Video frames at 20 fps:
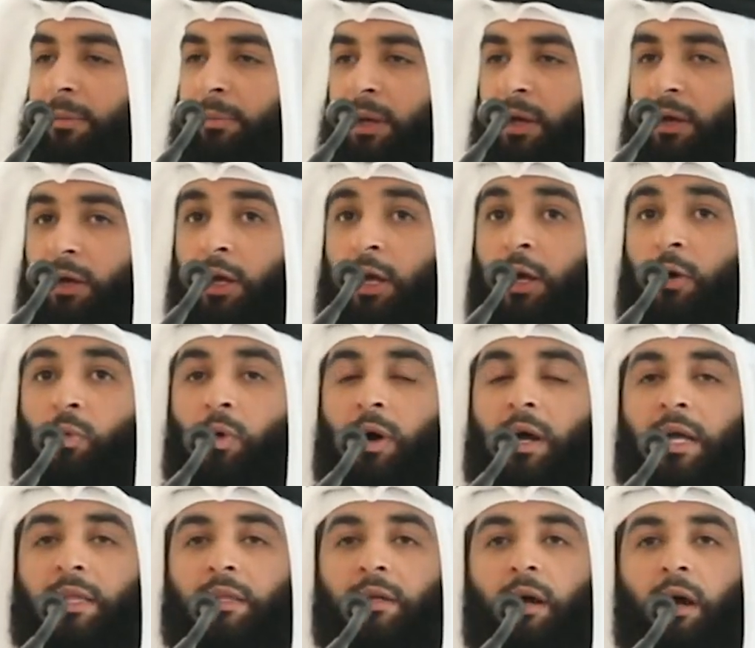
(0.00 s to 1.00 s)
به
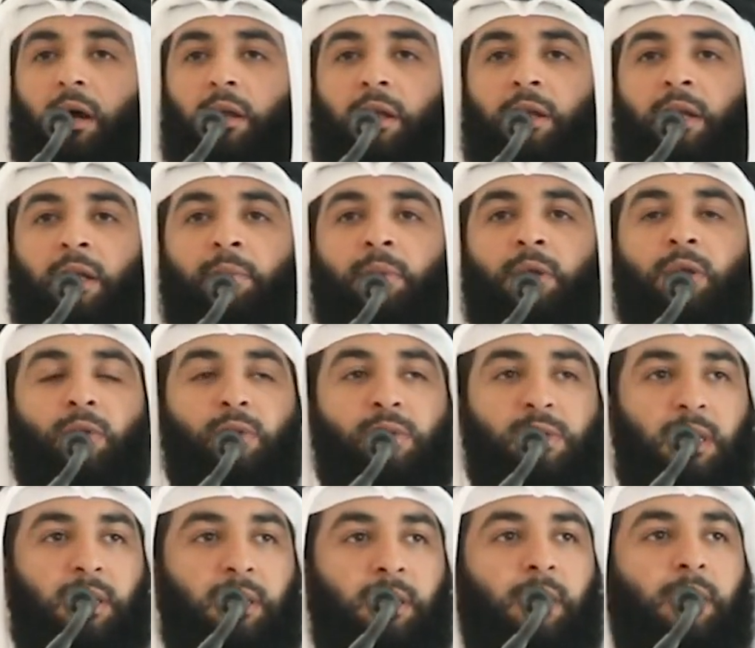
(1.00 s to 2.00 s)
وقد قال النبي
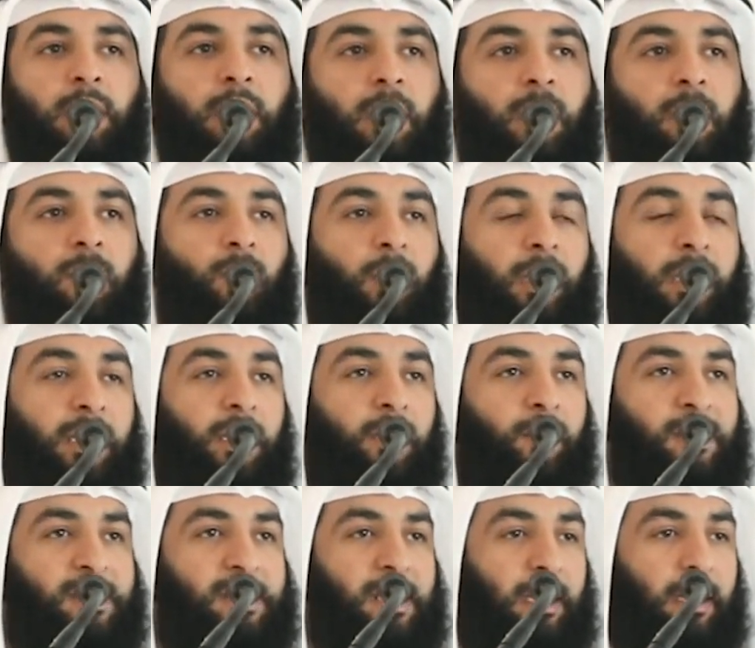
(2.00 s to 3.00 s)
صلى الله عليه
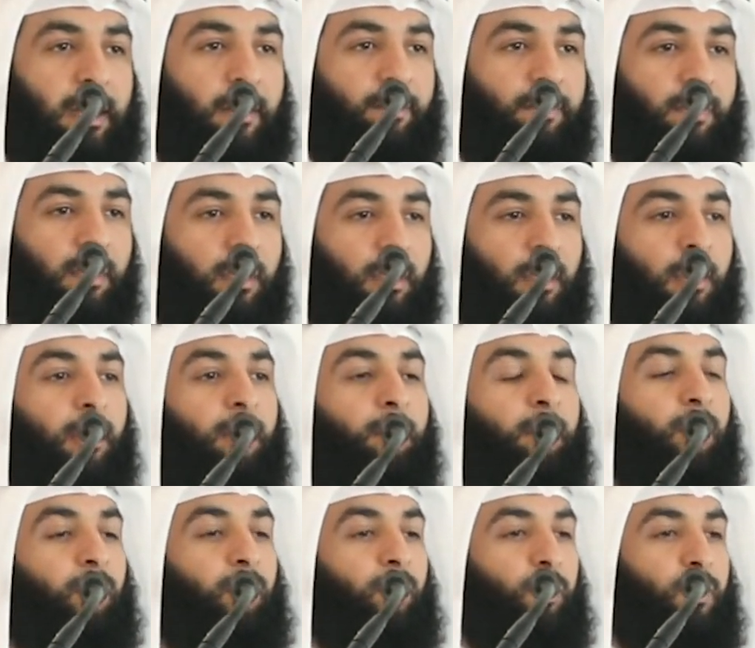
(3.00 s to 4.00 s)
وسلم
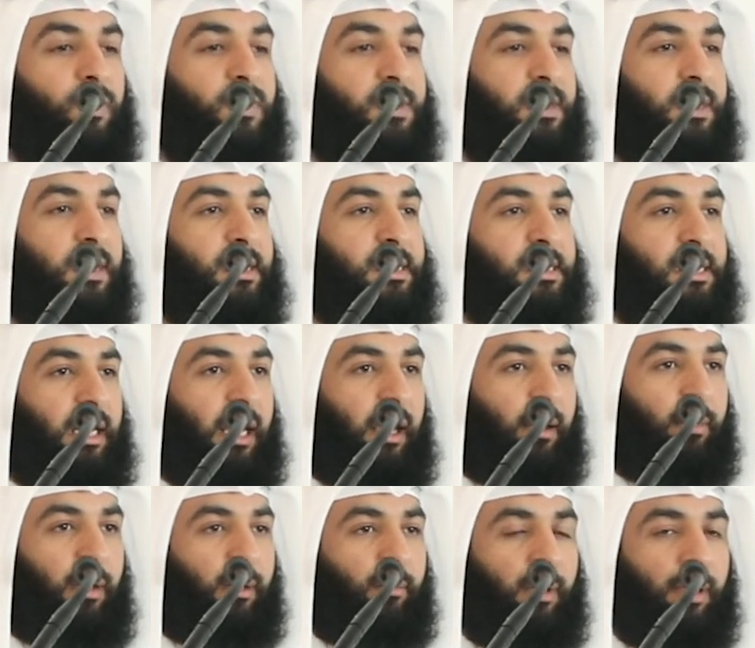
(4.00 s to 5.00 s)
من حسن
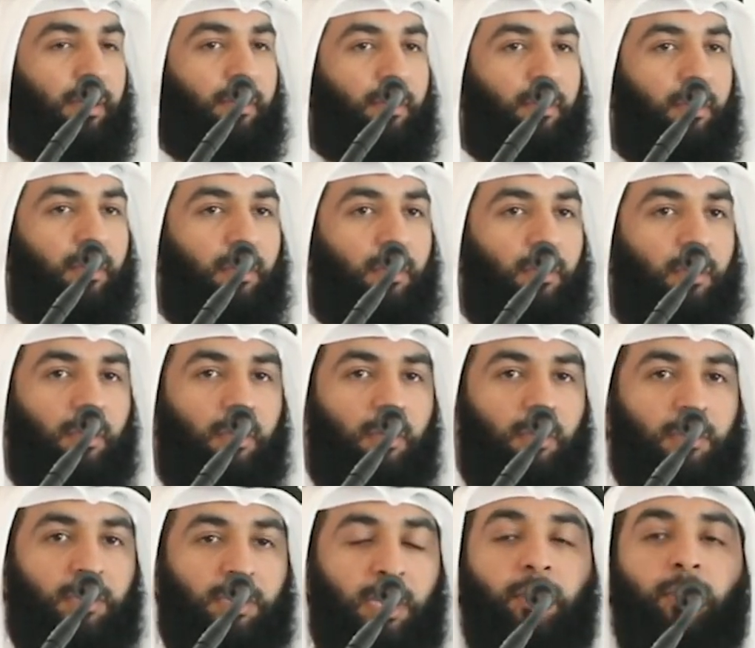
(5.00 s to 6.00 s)
إسلام المرء
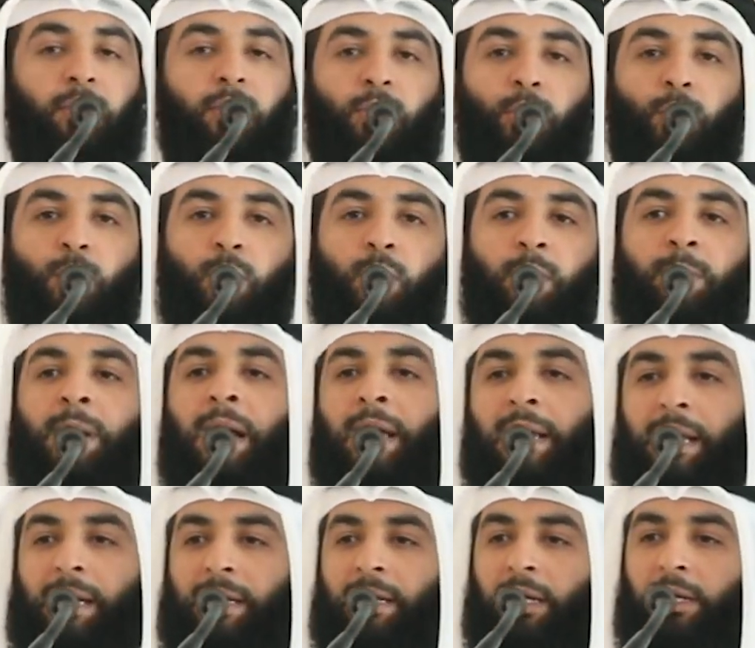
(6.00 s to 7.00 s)
تركه ما
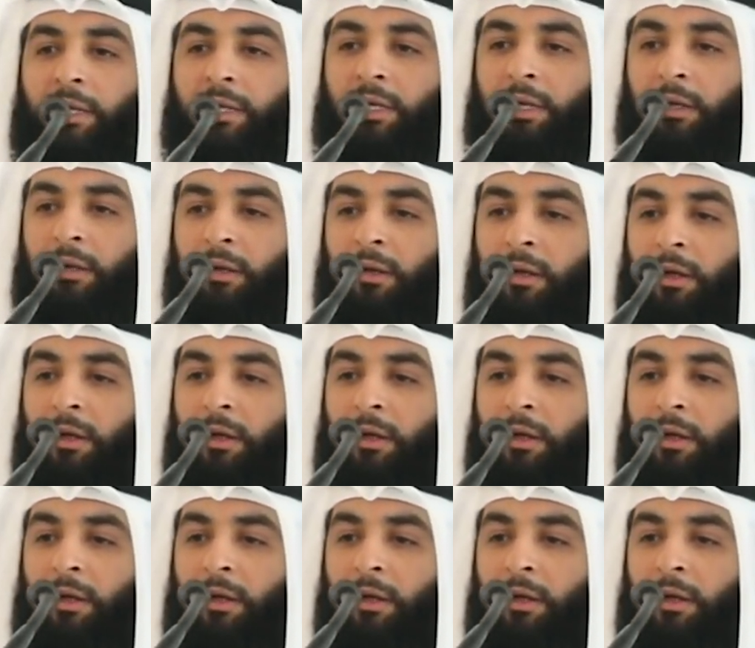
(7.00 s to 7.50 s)
لا يعنيه